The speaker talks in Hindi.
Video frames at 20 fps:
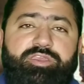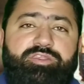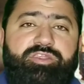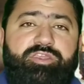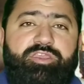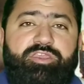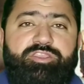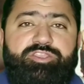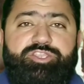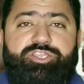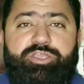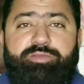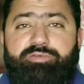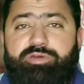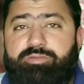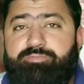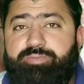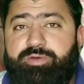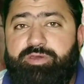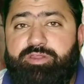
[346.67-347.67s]
किसी
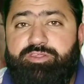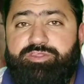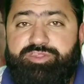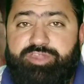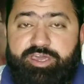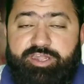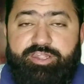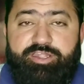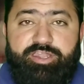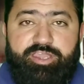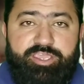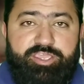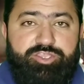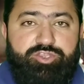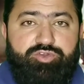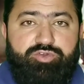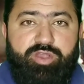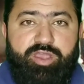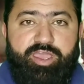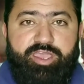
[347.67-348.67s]
जबर पर सर नहीं
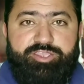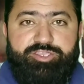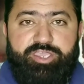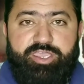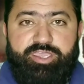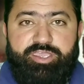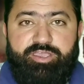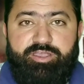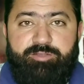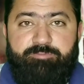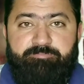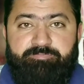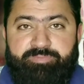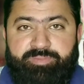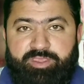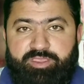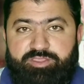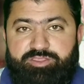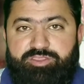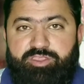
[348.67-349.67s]
झुकाया जाएगा
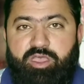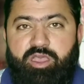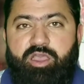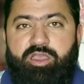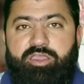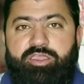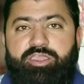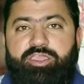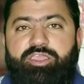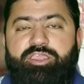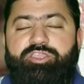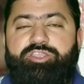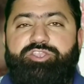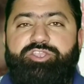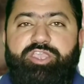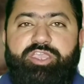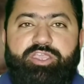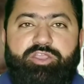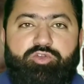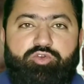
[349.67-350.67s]
ना ही
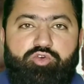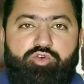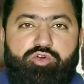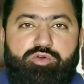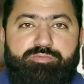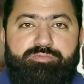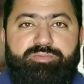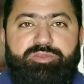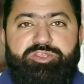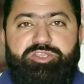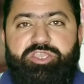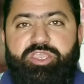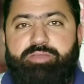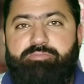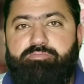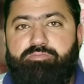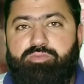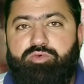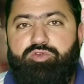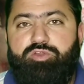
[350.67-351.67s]
ये कौम ये
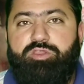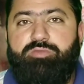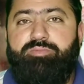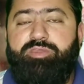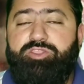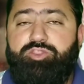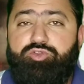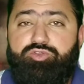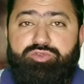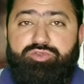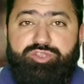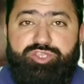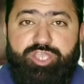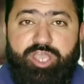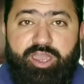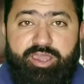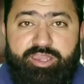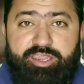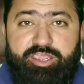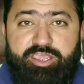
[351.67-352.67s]
मुल्क में जो
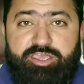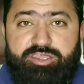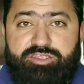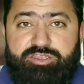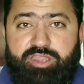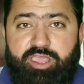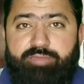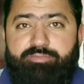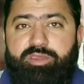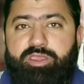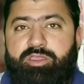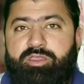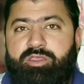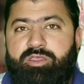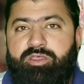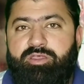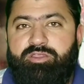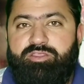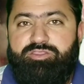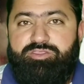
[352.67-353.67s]
जारी इस टाइम
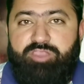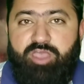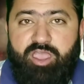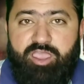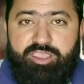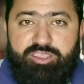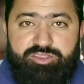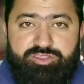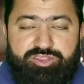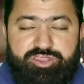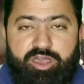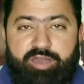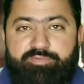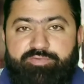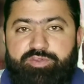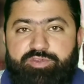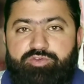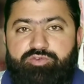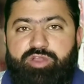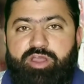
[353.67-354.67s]
ना
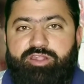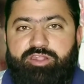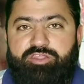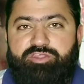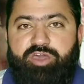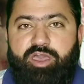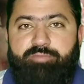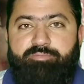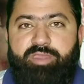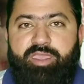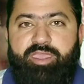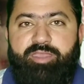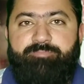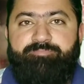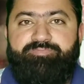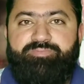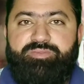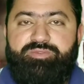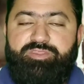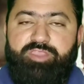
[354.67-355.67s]
इंसाफियों का निज़ाम है
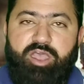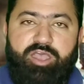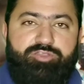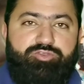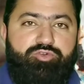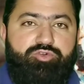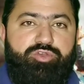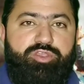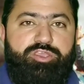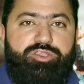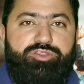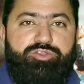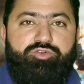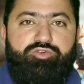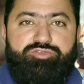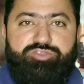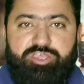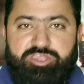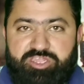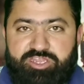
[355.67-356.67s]
ना तो
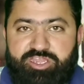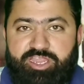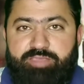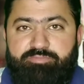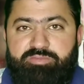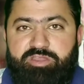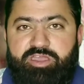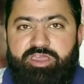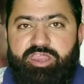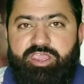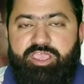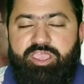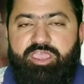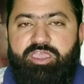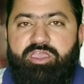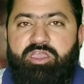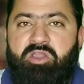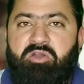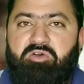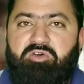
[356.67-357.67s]
इसको तस्लीम करेंगे
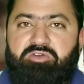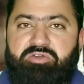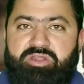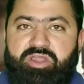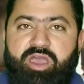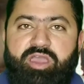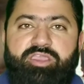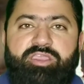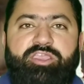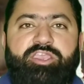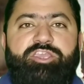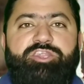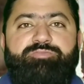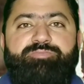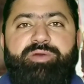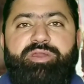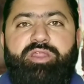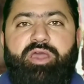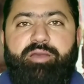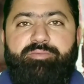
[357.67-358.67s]
और ना ही इस
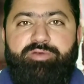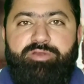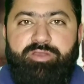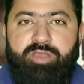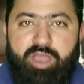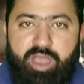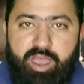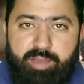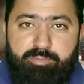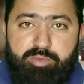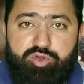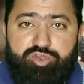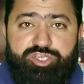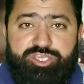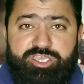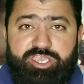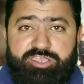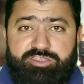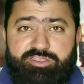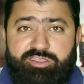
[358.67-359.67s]
पर अब
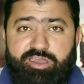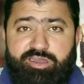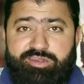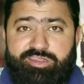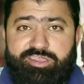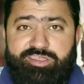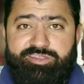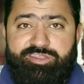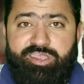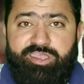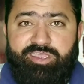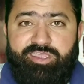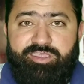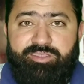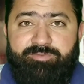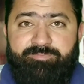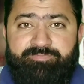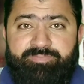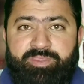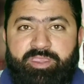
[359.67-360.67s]
खामोशी इख्तियार की जाएगी